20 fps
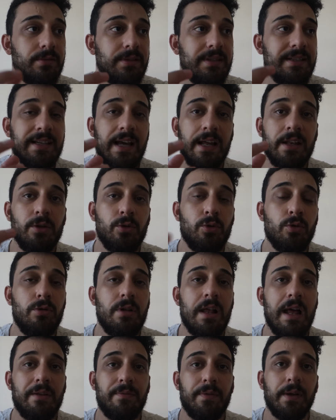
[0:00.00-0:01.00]
dikenli
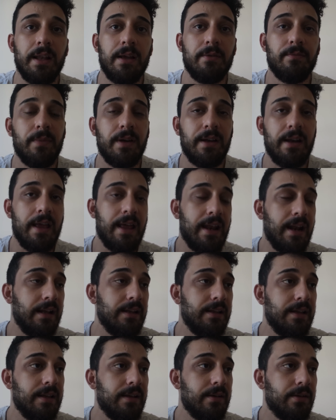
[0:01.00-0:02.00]
güller falan var.
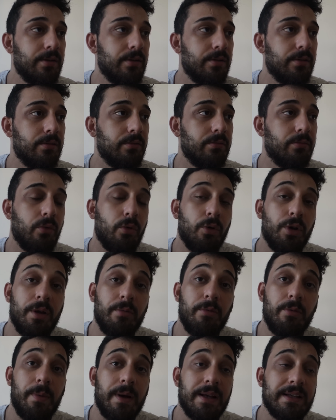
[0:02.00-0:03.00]
Herhalde
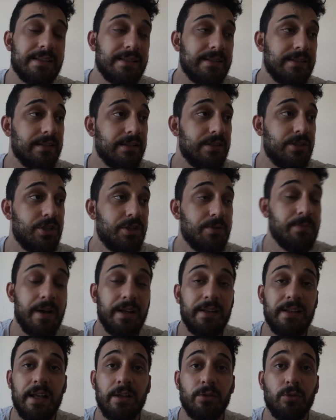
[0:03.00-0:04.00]
ona mı bastı,
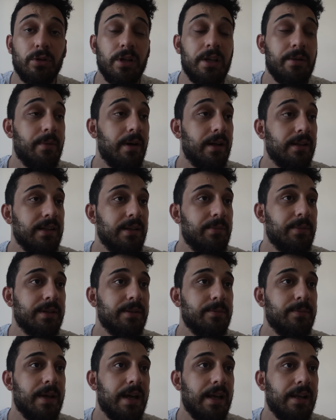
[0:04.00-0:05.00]
çimenden dolayı mı
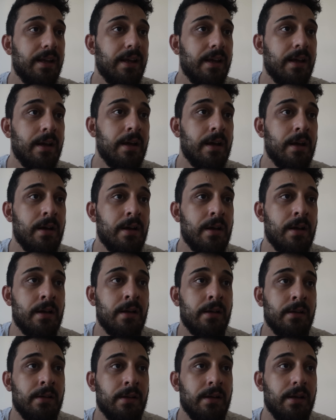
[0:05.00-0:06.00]
anlamadım yani.
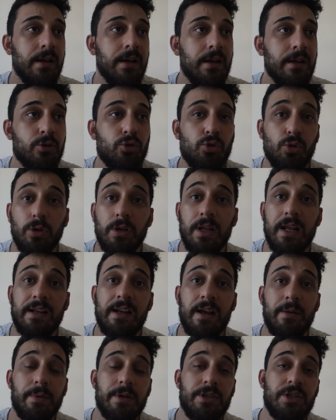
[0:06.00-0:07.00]
E, sol
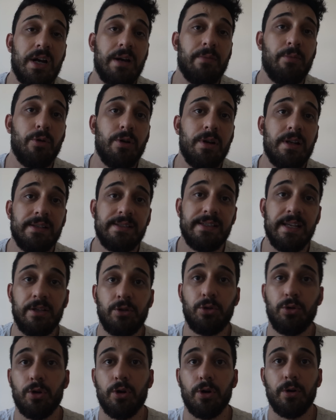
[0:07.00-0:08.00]
arka bacağı böyle
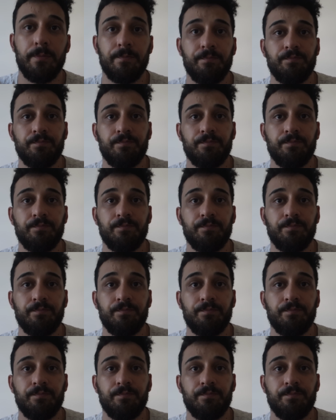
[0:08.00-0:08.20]
sekiyor.